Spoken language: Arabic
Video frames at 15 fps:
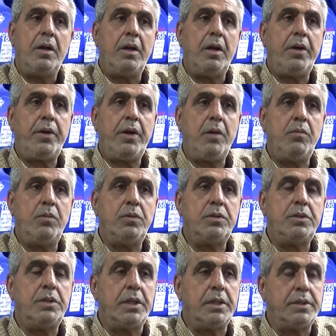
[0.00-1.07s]
الله يرحمه
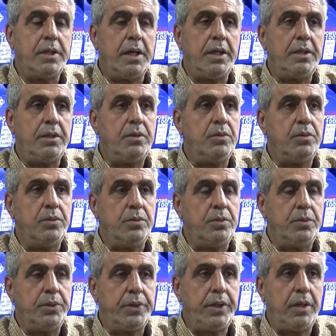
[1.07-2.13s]
الشيخ زايد
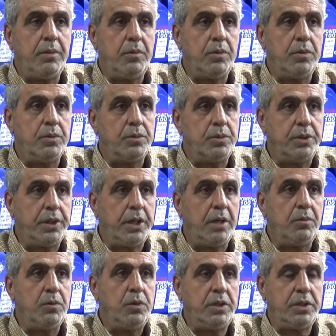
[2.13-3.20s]
ويرحمه
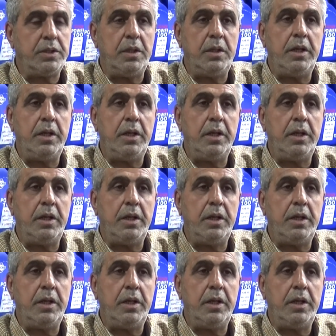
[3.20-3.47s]
ويرحمه ويحسن